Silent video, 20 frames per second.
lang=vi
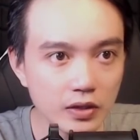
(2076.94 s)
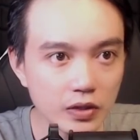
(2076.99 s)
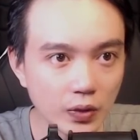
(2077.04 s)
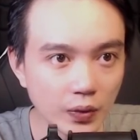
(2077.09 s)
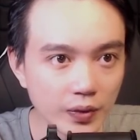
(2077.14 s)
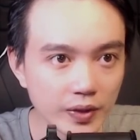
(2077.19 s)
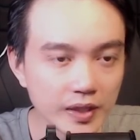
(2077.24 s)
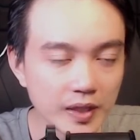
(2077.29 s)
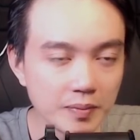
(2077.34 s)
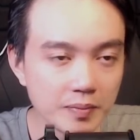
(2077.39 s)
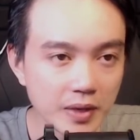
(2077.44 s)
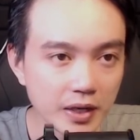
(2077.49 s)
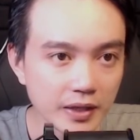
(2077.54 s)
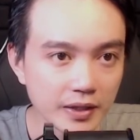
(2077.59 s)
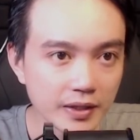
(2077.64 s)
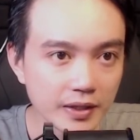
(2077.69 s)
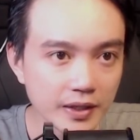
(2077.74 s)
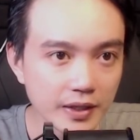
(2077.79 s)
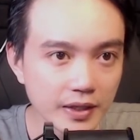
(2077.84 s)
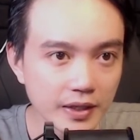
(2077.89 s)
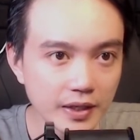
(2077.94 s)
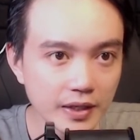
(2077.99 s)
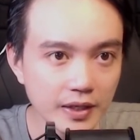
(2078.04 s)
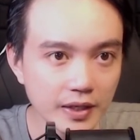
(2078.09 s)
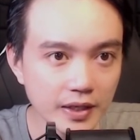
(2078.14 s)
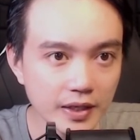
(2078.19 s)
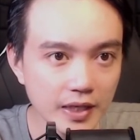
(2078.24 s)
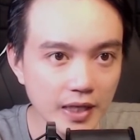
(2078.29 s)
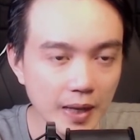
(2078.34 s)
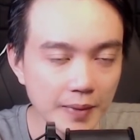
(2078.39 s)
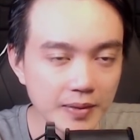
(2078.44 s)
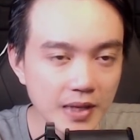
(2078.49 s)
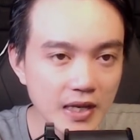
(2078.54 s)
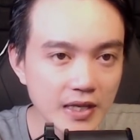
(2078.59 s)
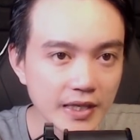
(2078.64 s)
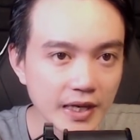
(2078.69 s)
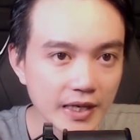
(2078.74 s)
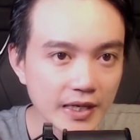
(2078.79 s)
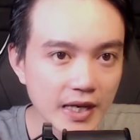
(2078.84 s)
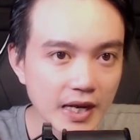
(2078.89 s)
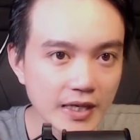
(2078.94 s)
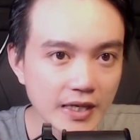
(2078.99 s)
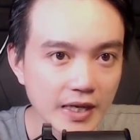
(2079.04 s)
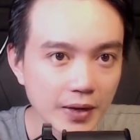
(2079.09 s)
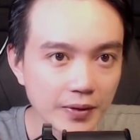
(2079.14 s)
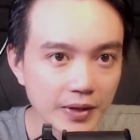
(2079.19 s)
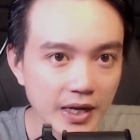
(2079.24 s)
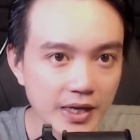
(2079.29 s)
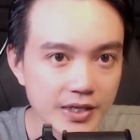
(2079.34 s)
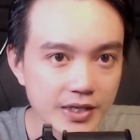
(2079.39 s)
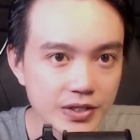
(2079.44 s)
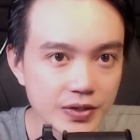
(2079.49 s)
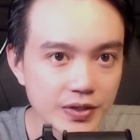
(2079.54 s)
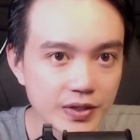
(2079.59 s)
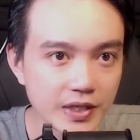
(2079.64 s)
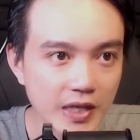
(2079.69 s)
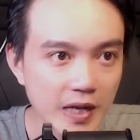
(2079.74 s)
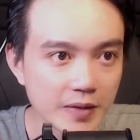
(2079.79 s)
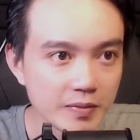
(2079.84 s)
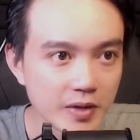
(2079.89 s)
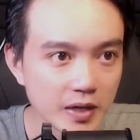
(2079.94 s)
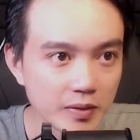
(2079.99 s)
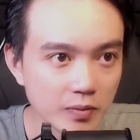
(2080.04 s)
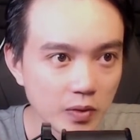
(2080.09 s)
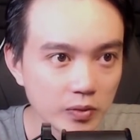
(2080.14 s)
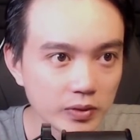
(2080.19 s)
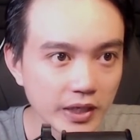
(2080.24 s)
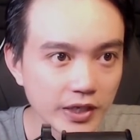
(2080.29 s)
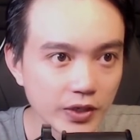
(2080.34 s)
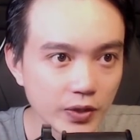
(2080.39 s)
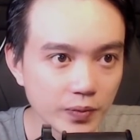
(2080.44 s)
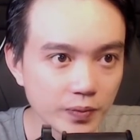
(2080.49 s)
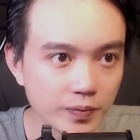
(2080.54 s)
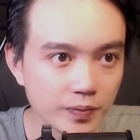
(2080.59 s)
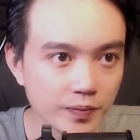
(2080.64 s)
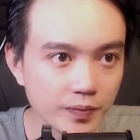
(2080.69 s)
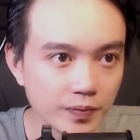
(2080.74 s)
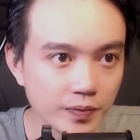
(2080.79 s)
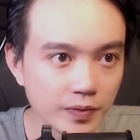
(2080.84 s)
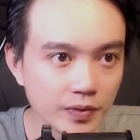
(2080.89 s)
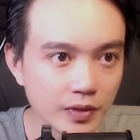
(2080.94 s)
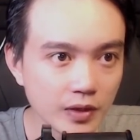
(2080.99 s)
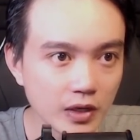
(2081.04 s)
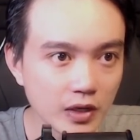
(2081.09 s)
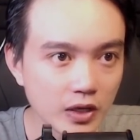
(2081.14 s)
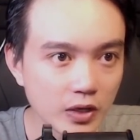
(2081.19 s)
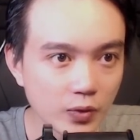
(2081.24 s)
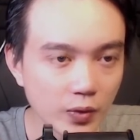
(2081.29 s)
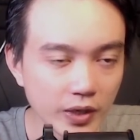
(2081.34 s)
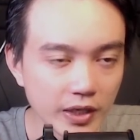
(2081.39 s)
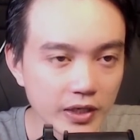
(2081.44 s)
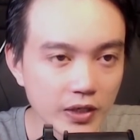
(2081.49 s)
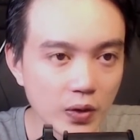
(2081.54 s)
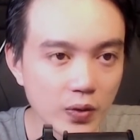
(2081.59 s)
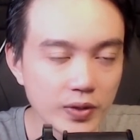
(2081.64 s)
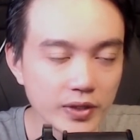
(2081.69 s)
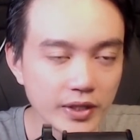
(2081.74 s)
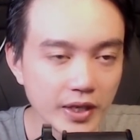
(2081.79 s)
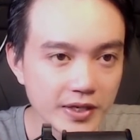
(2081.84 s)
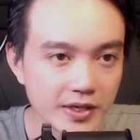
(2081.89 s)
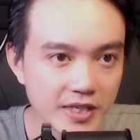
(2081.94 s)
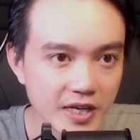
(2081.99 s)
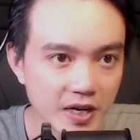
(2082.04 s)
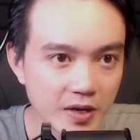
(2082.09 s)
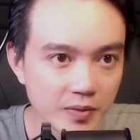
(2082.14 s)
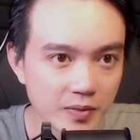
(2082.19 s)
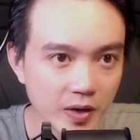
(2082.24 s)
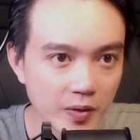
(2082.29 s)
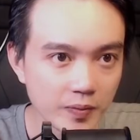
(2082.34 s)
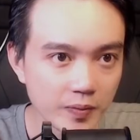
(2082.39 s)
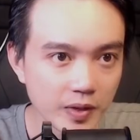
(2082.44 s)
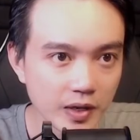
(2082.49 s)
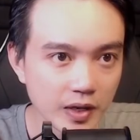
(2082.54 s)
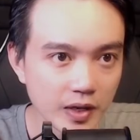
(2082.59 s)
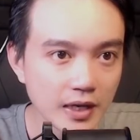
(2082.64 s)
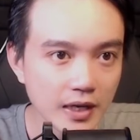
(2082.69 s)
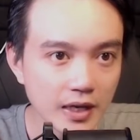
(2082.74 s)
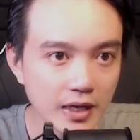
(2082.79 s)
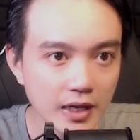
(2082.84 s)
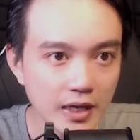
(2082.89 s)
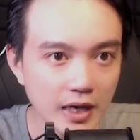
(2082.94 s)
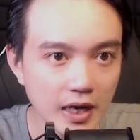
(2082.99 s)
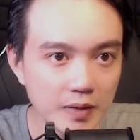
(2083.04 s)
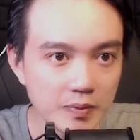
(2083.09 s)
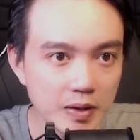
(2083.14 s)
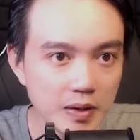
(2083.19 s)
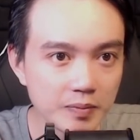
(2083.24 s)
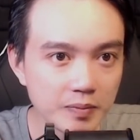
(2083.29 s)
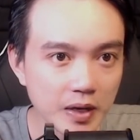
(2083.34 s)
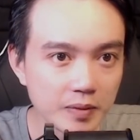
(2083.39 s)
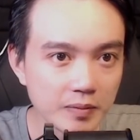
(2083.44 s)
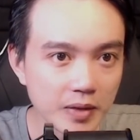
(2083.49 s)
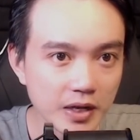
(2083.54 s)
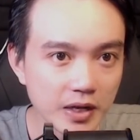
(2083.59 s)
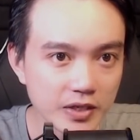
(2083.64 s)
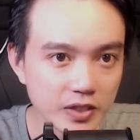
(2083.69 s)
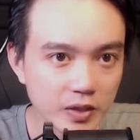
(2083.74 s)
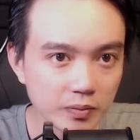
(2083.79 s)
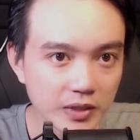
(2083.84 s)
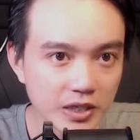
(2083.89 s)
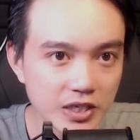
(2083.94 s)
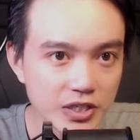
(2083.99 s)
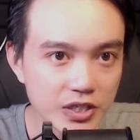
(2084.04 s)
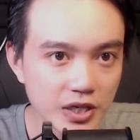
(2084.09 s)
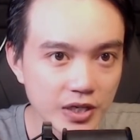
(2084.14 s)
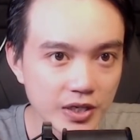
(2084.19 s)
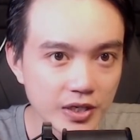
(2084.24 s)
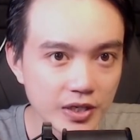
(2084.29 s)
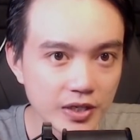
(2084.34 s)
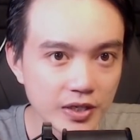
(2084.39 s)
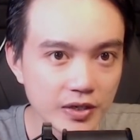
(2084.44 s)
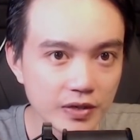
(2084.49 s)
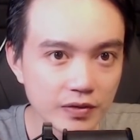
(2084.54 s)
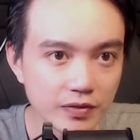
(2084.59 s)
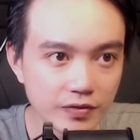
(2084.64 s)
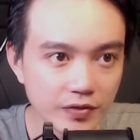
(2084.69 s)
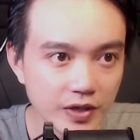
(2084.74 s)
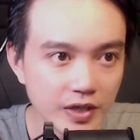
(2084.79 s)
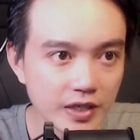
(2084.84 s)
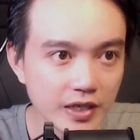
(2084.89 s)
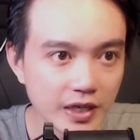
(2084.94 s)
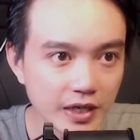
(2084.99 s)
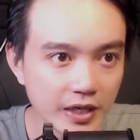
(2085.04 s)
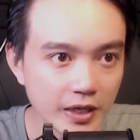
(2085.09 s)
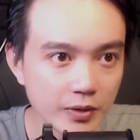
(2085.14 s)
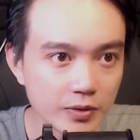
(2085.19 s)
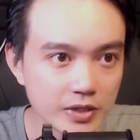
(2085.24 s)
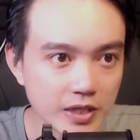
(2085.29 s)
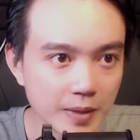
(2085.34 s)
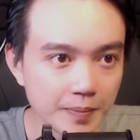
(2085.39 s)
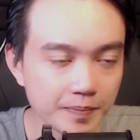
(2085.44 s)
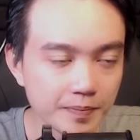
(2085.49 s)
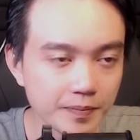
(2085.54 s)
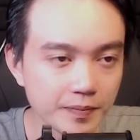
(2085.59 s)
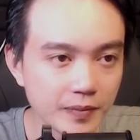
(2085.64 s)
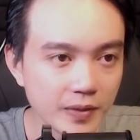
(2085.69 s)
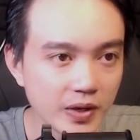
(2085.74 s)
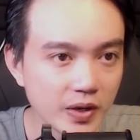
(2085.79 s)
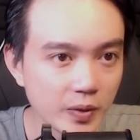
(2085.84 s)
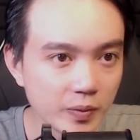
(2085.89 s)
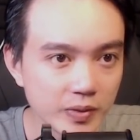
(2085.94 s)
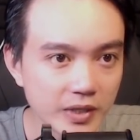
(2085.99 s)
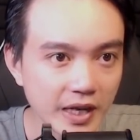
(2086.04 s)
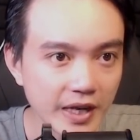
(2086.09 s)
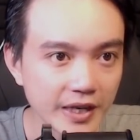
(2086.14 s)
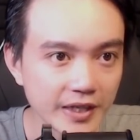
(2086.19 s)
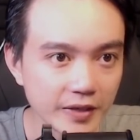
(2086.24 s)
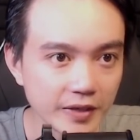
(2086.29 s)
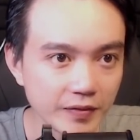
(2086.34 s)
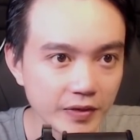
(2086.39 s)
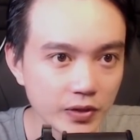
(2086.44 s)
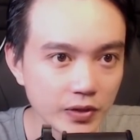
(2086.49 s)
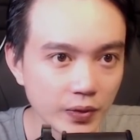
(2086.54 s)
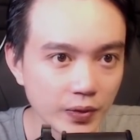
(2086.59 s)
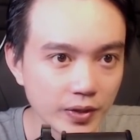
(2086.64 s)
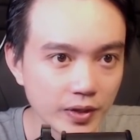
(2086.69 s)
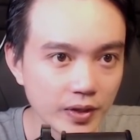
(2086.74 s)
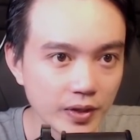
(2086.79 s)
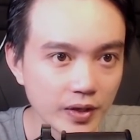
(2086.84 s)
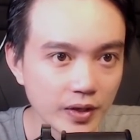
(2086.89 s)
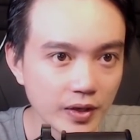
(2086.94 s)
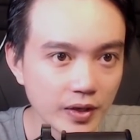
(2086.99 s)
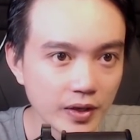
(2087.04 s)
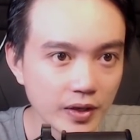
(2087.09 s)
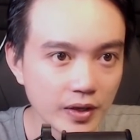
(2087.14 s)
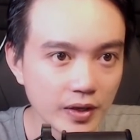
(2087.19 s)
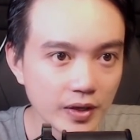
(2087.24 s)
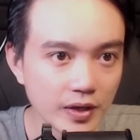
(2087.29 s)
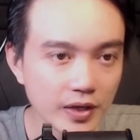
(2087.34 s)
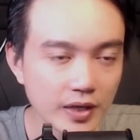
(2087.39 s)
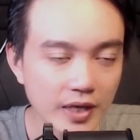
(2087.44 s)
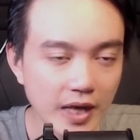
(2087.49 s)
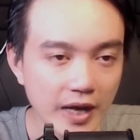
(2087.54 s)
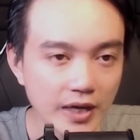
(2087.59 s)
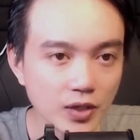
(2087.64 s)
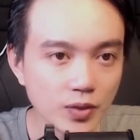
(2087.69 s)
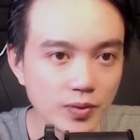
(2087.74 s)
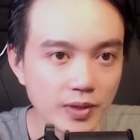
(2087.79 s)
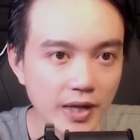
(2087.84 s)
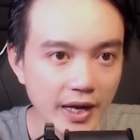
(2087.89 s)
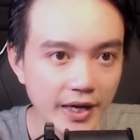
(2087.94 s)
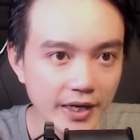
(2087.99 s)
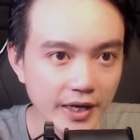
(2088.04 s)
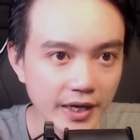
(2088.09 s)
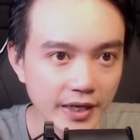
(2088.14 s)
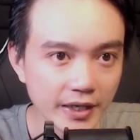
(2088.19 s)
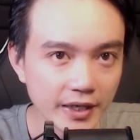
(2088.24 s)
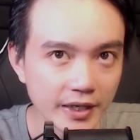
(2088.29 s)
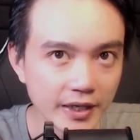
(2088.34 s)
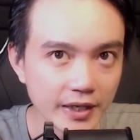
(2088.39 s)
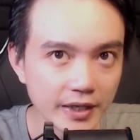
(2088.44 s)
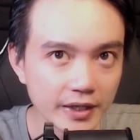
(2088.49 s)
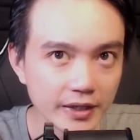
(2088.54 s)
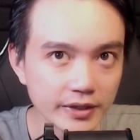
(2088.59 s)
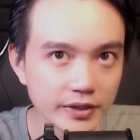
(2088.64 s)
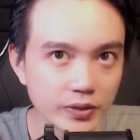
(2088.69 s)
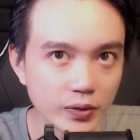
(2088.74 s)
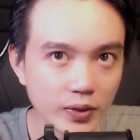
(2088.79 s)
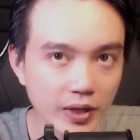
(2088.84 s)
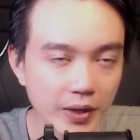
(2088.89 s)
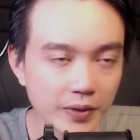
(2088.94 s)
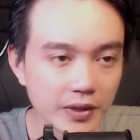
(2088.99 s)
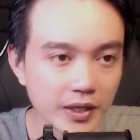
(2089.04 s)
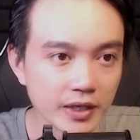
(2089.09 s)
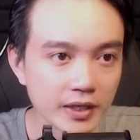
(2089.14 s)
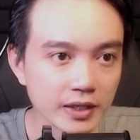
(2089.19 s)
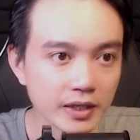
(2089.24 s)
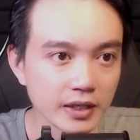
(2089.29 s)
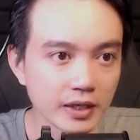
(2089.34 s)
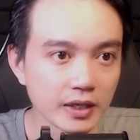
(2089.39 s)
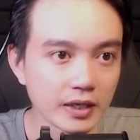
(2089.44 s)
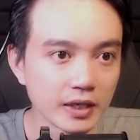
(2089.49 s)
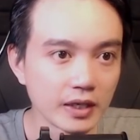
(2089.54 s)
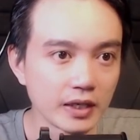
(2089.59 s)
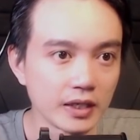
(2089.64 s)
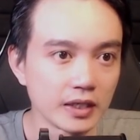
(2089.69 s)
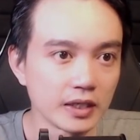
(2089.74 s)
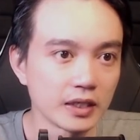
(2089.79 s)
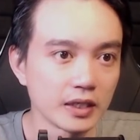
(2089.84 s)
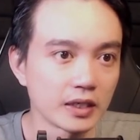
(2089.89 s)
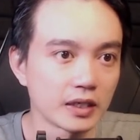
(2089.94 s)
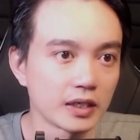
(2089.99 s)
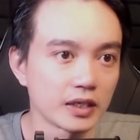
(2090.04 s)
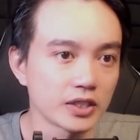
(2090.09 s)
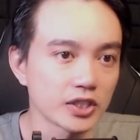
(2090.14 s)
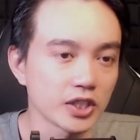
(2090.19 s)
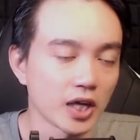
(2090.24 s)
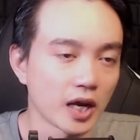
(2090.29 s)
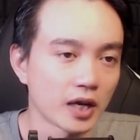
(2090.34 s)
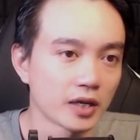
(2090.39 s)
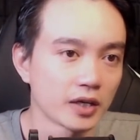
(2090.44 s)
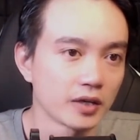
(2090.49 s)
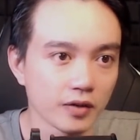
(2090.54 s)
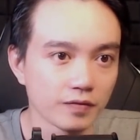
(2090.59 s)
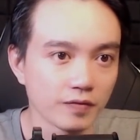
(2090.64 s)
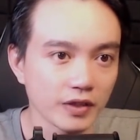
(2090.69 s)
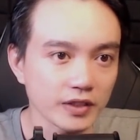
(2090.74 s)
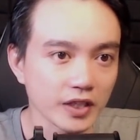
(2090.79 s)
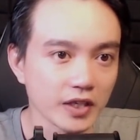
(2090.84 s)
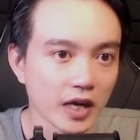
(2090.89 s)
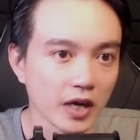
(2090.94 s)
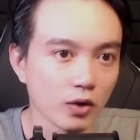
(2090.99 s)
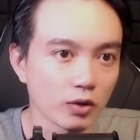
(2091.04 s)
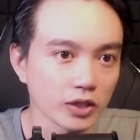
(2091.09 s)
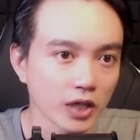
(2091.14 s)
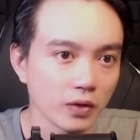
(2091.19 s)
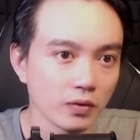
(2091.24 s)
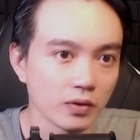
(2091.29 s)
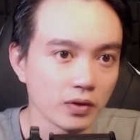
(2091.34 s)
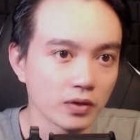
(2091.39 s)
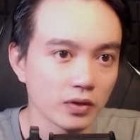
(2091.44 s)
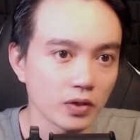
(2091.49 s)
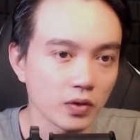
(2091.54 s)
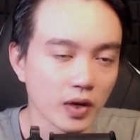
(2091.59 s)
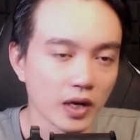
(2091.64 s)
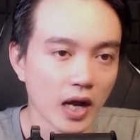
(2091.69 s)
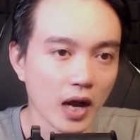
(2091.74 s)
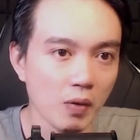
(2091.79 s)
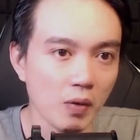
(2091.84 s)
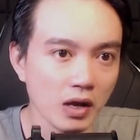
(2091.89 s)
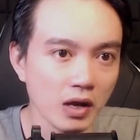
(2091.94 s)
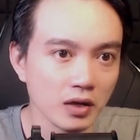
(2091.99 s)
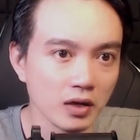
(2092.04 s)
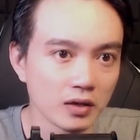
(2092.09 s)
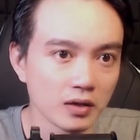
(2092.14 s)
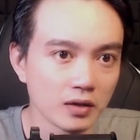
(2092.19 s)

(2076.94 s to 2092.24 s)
Tôi thấm mệt, cảm giác chẳng khác nào ngày xưa chạy bền môn thể dục. Khuỵu gối thở ra hồng hộc. Ánh mắt mờ mờ trông thấy Sinh, Vi và Kiều Trâm cũng chạy về phía tôi. Càng lúc càng gần, tôi kêu lên: Sinh à, phát tiên đàn coi sao, chỗ này lạ quá.